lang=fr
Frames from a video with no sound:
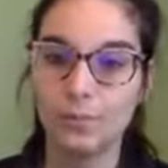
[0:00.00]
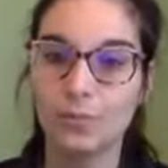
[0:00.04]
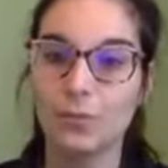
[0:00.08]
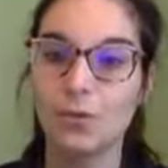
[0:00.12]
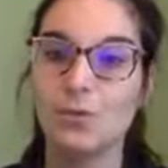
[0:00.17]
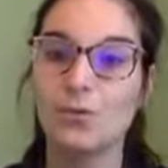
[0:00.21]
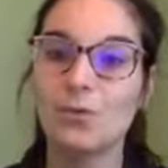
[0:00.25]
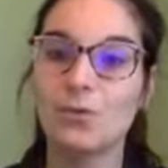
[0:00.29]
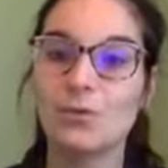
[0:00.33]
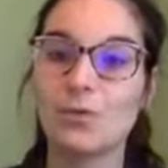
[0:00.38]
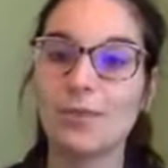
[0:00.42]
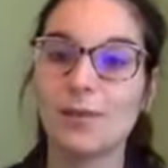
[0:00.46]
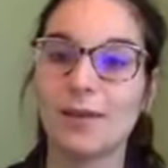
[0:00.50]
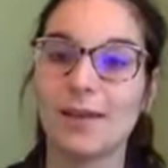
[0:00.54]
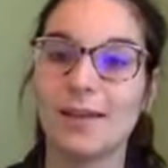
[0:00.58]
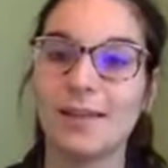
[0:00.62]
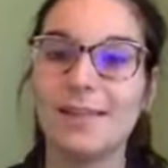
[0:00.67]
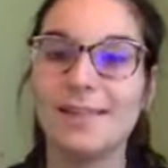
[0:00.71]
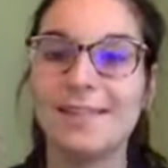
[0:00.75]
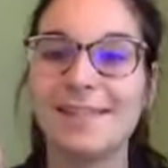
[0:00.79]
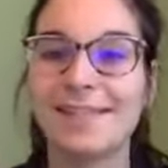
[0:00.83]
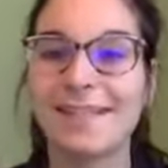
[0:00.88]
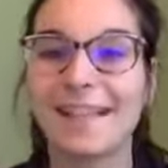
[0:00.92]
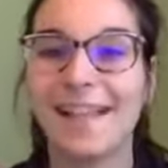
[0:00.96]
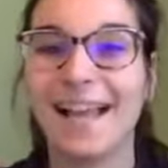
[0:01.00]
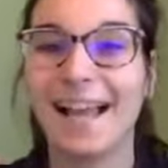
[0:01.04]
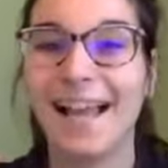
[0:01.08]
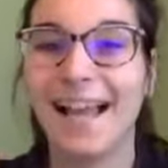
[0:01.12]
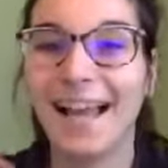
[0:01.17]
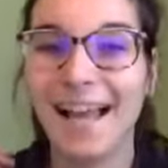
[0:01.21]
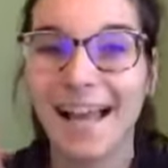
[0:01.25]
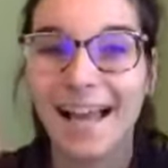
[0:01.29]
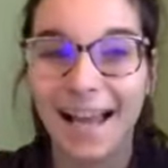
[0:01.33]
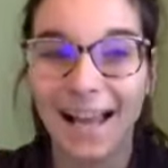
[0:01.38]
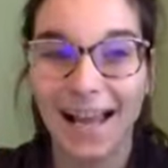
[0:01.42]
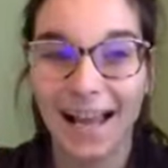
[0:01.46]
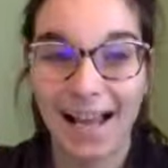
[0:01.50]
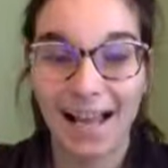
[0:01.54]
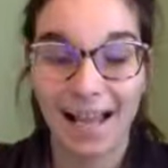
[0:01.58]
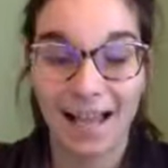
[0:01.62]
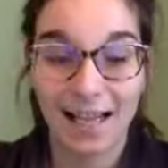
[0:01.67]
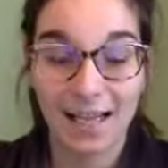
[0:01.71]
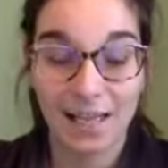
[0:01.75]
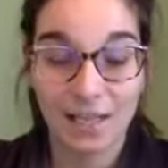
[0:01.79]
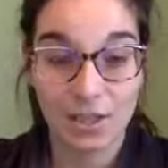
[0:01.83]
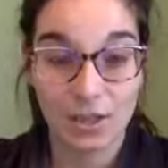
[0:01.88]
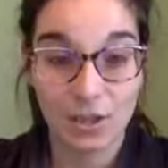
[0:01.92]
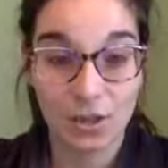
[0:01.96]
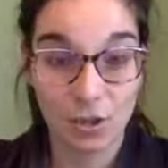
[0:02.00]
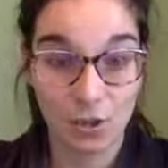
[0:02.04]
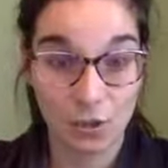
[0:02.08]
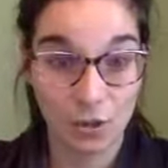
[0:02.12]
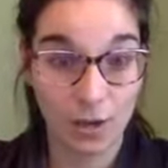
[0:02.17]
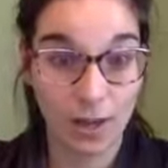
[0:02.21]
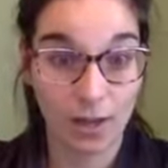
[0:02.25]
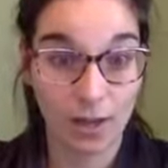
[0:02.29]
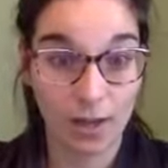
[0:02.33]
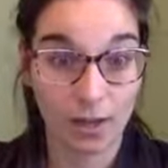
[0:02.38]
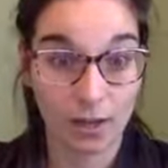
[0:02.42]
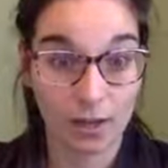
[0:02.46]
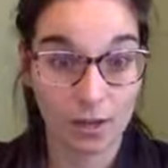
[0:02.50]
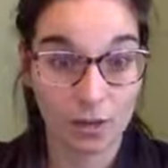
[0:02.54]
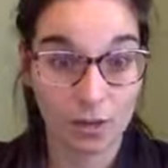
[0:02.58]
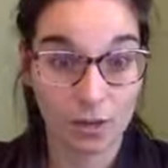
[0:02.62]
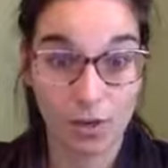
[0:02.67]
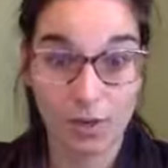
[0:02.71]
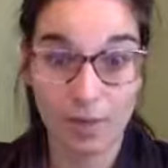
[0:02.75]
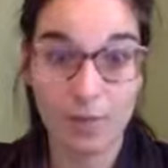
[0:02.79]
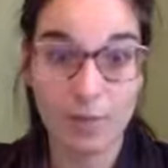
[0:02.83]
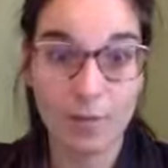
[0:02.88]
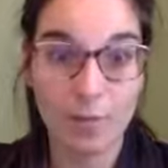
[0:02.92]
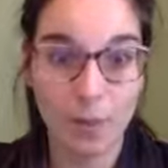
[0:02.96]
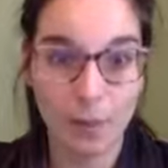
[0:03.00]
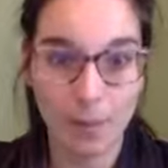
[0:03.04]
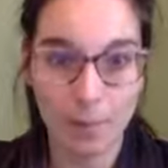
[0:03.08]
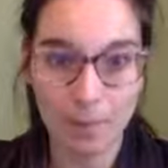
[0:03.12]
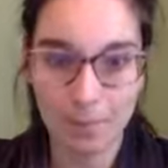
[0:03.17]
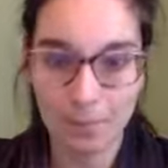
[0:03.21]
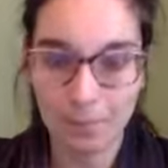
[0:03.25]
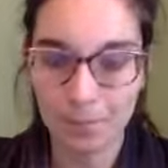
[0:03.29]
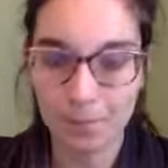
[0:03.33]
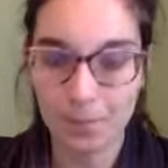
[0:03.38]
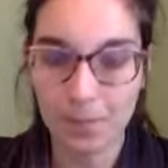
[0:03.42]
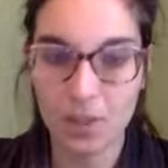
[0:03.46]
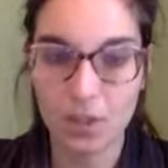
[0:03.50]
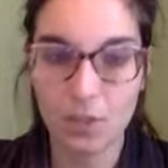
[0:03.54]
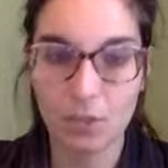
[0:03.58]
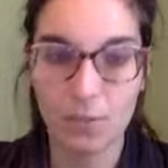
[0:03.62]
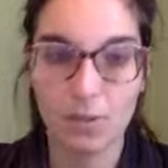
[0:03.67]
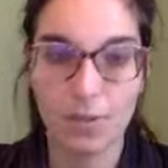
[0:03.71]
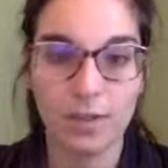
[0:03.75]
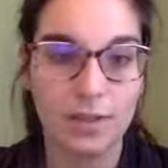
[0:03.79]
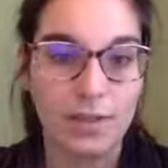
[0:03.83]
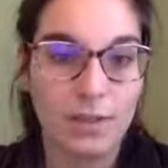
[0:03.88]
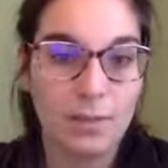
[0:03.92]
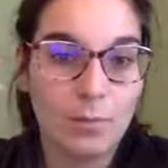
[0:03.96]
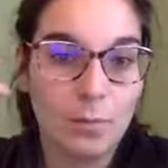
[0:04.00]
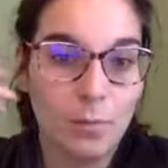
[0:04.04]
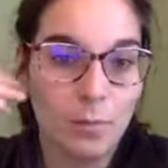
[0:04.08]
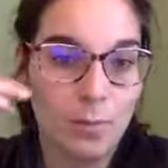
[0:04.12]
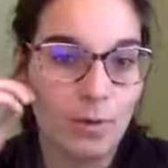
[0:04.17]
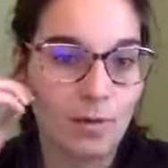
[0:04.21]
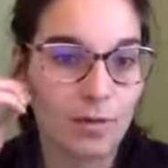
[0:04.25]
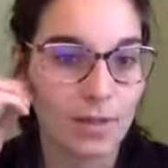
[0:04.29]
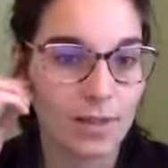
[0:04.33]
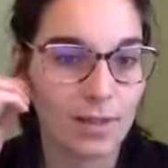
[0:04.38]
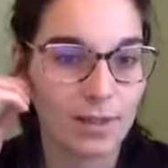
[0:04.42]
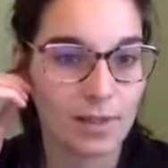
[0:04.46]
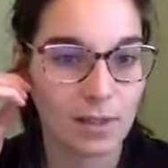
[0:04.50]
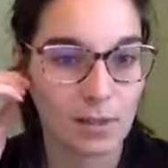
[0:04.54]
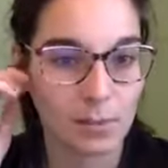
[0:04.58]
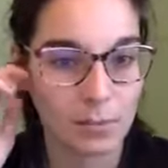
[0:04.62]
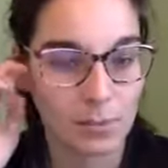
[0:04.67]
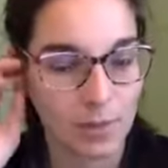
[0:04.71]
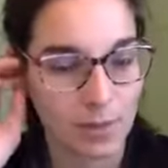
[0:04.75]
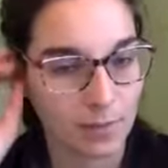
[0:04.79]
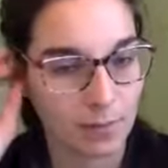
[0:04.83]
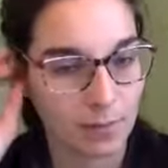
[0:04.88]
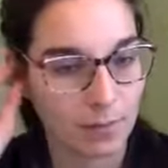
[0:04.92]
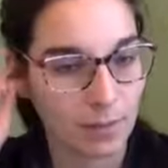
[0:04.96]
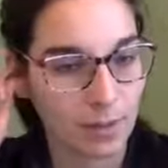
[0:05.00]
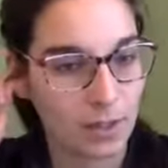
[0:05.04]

Coucou Clarisse je la, je l'avais pas et je m'étais dit bon bah voilà c'est comme ça.